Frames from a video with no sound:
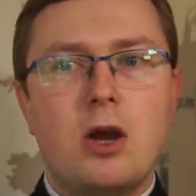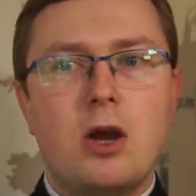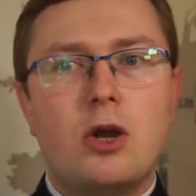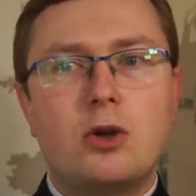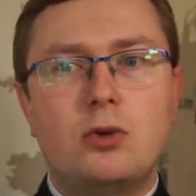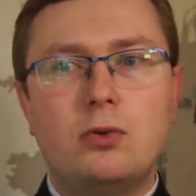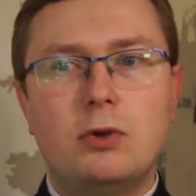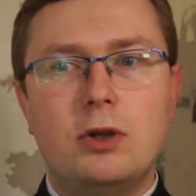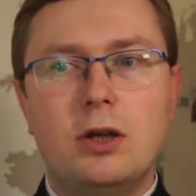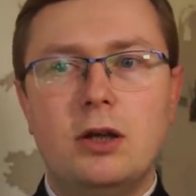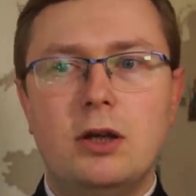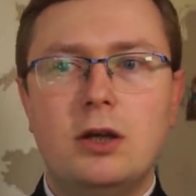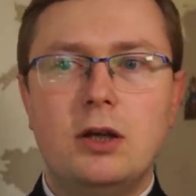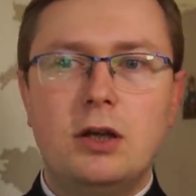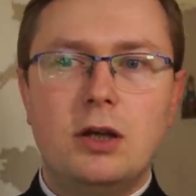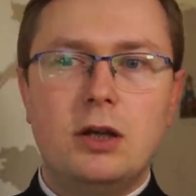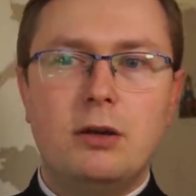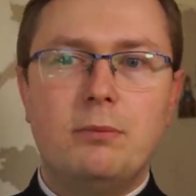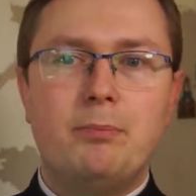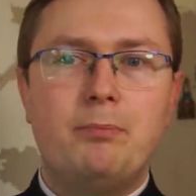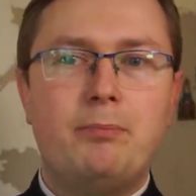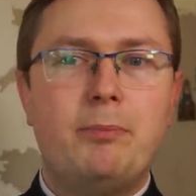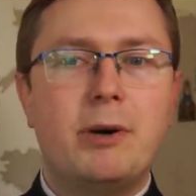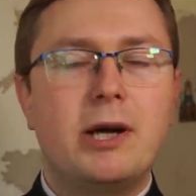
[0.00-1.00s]
który
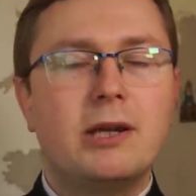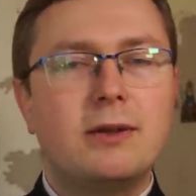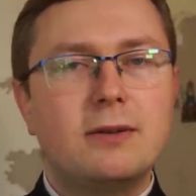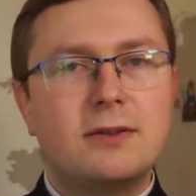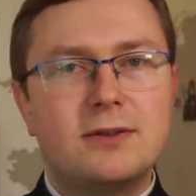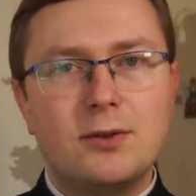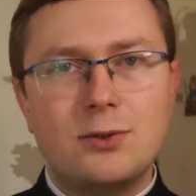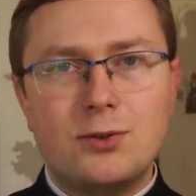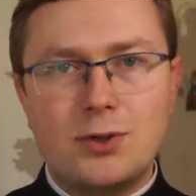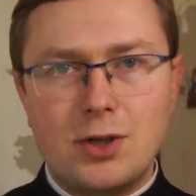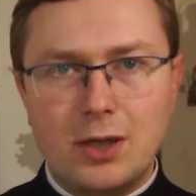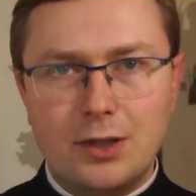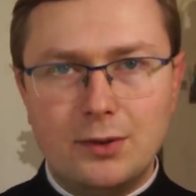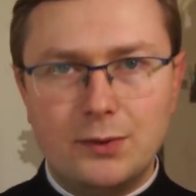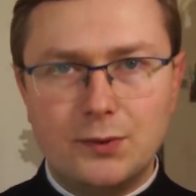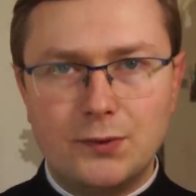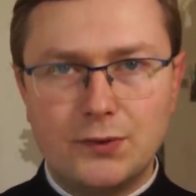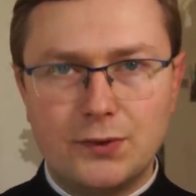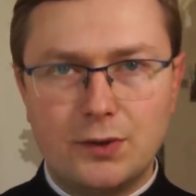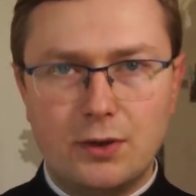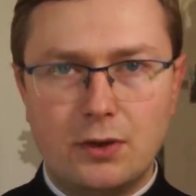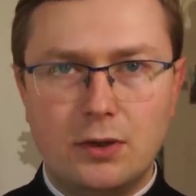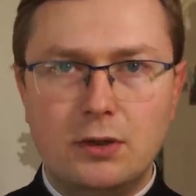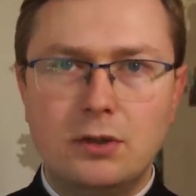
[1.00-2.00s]
bardzo
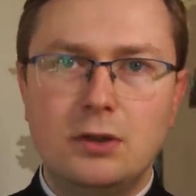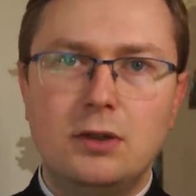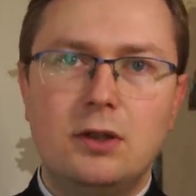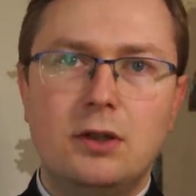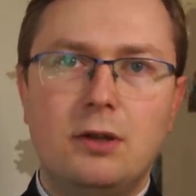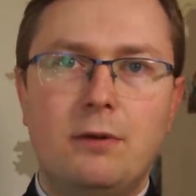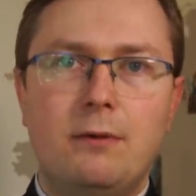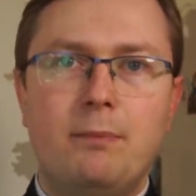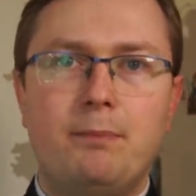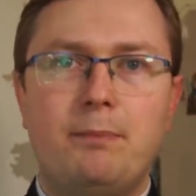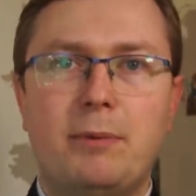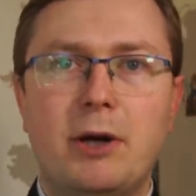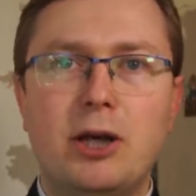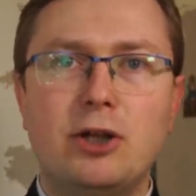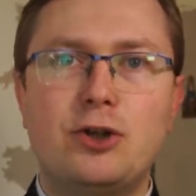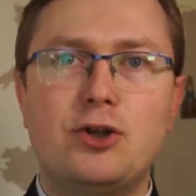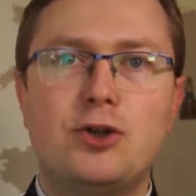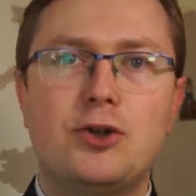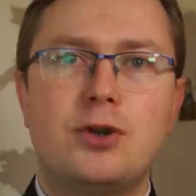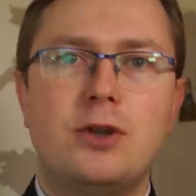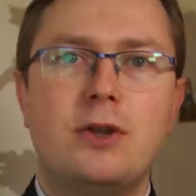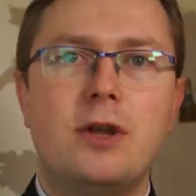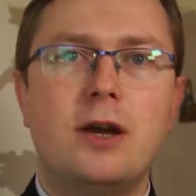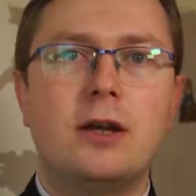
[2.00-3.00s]
często
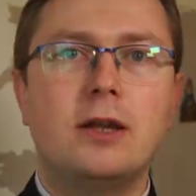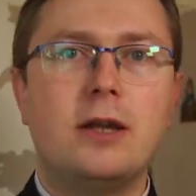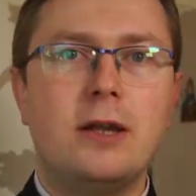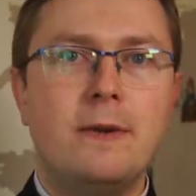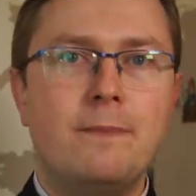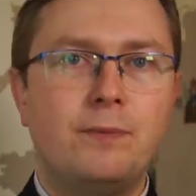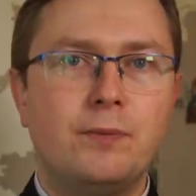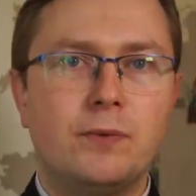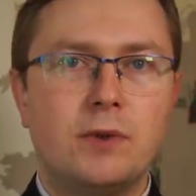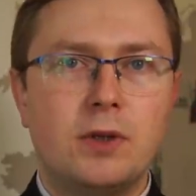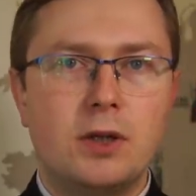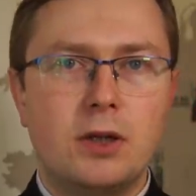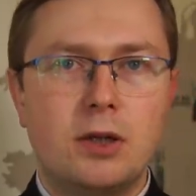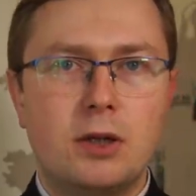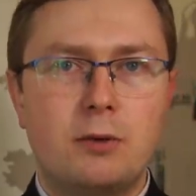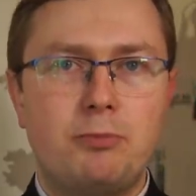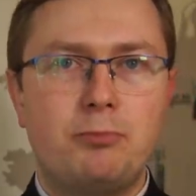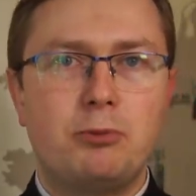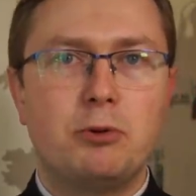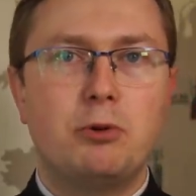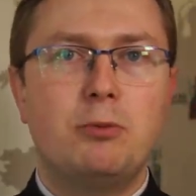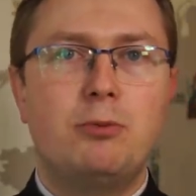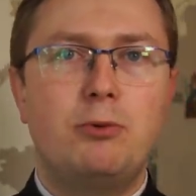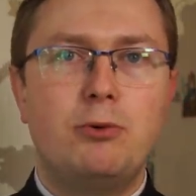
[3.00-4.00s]
patrzy na innych,
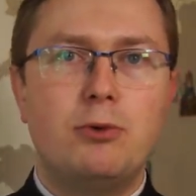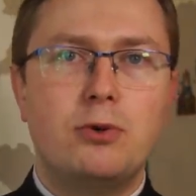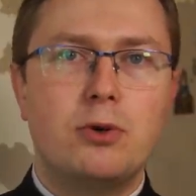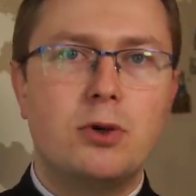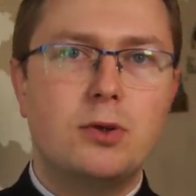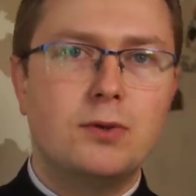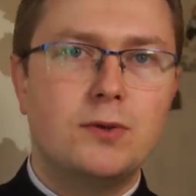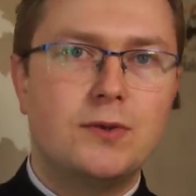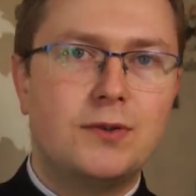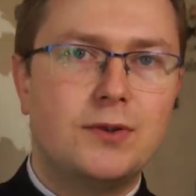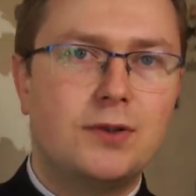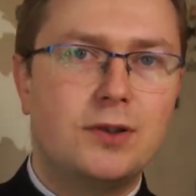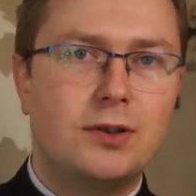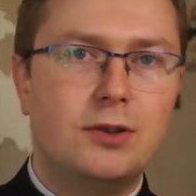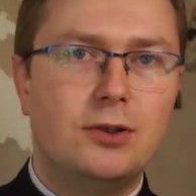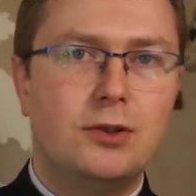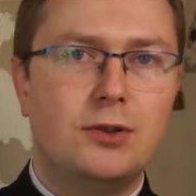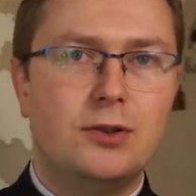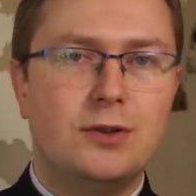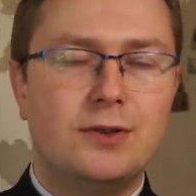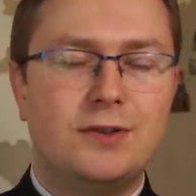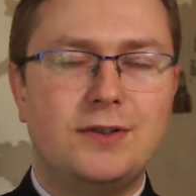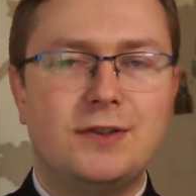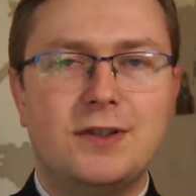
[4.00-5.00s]
próbując
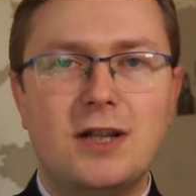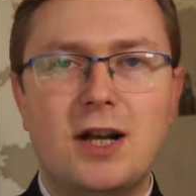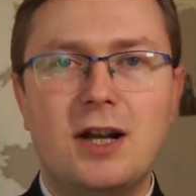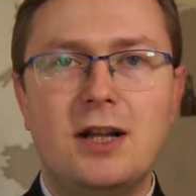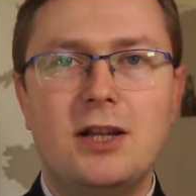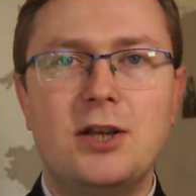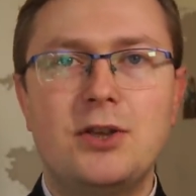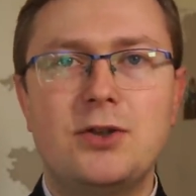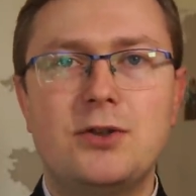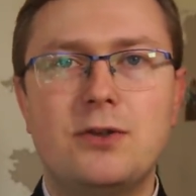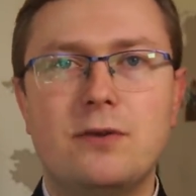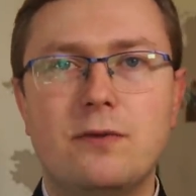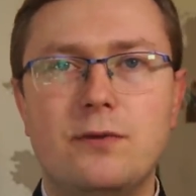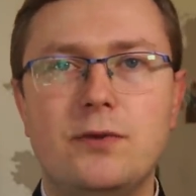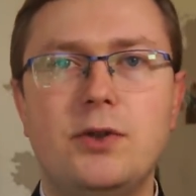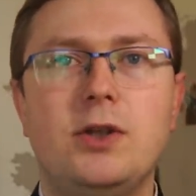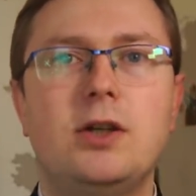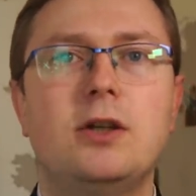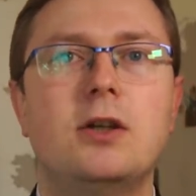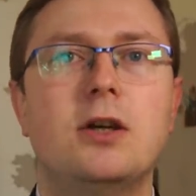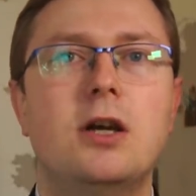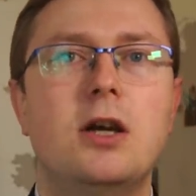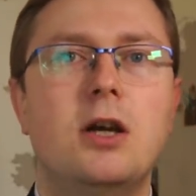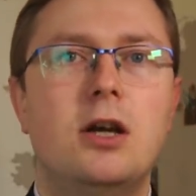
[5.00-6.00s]
e, znaleźć w
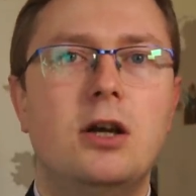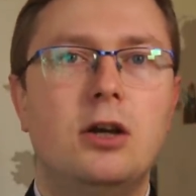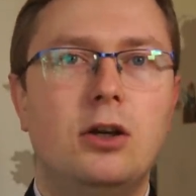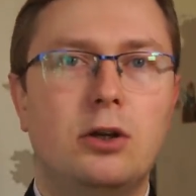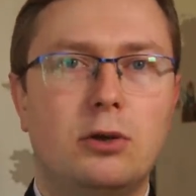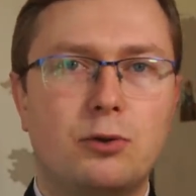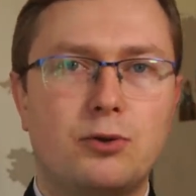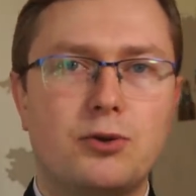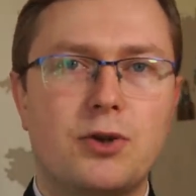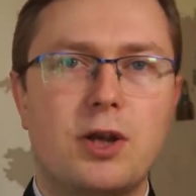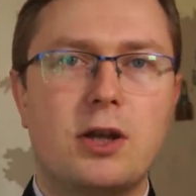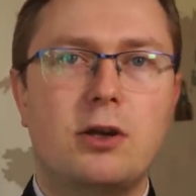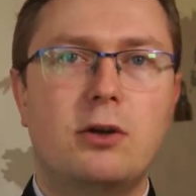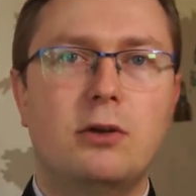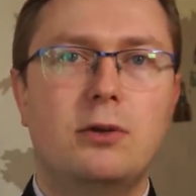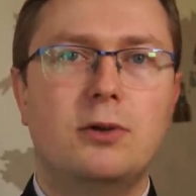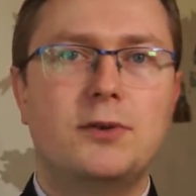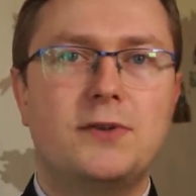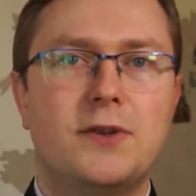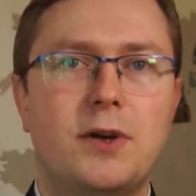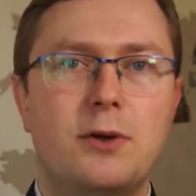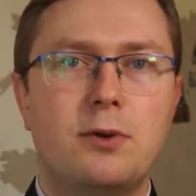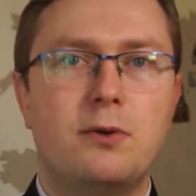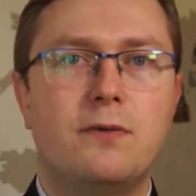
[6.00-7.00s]
nich różnego
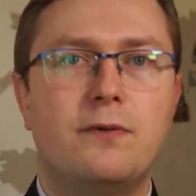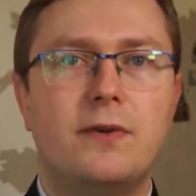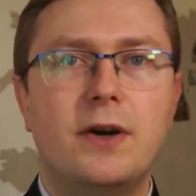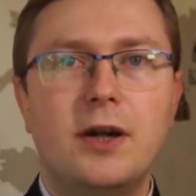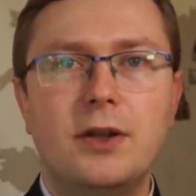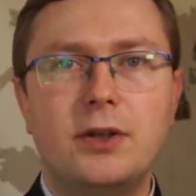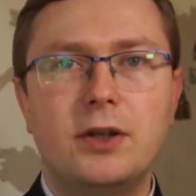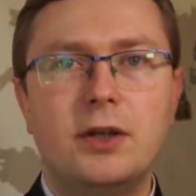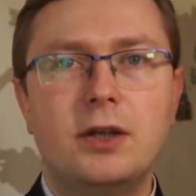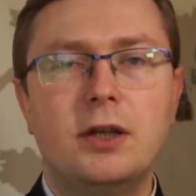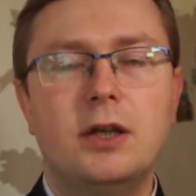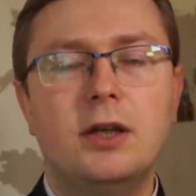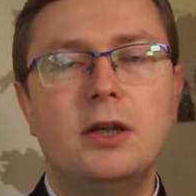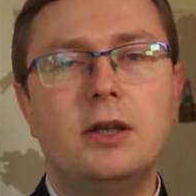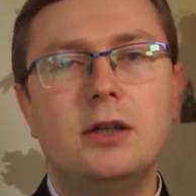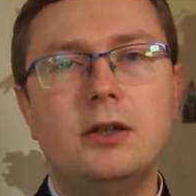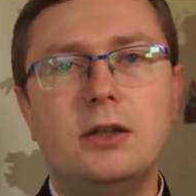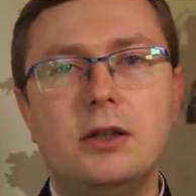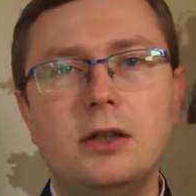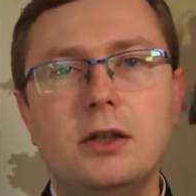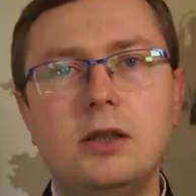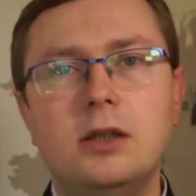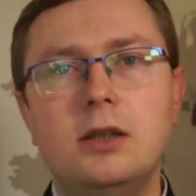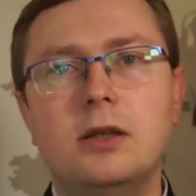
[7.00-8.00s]
rodzaju wady
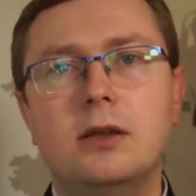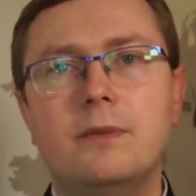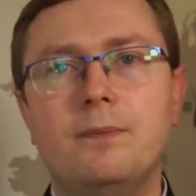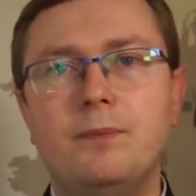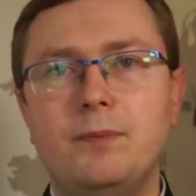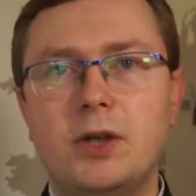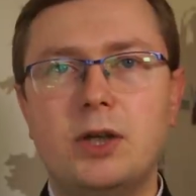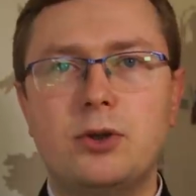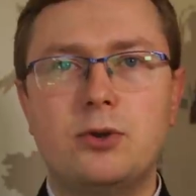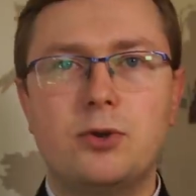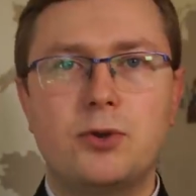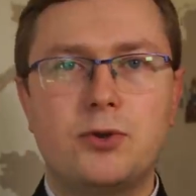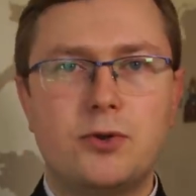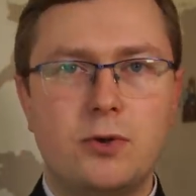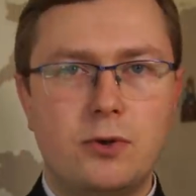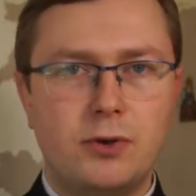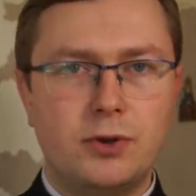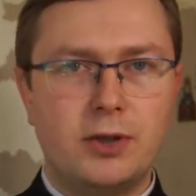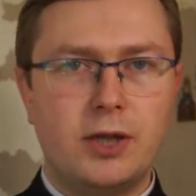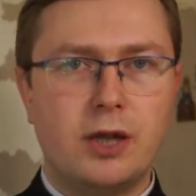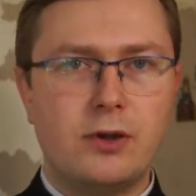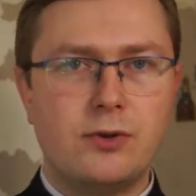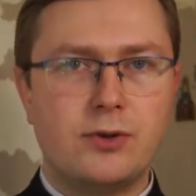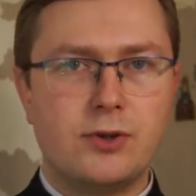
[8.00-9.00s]
i
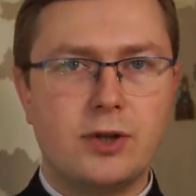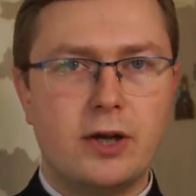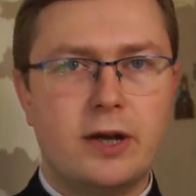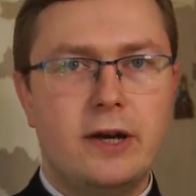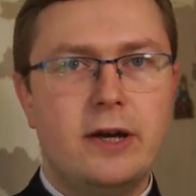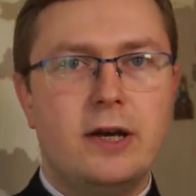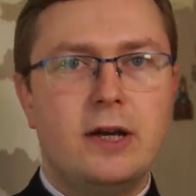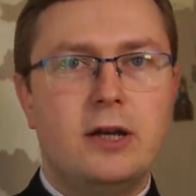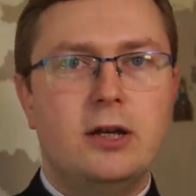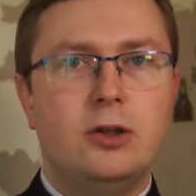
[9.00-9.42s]
niedociągnięcia.